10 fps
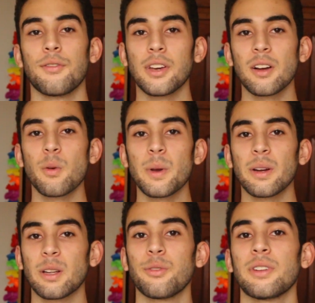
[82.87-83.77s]
fica comigo
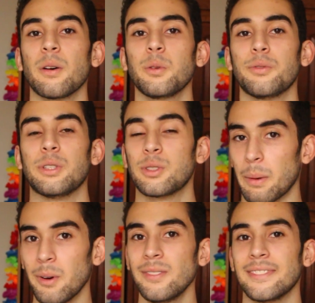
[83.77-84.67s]
até o final do vídeo,
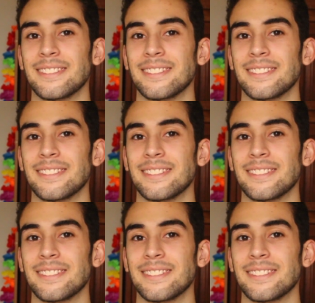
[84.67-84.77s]
tá bom?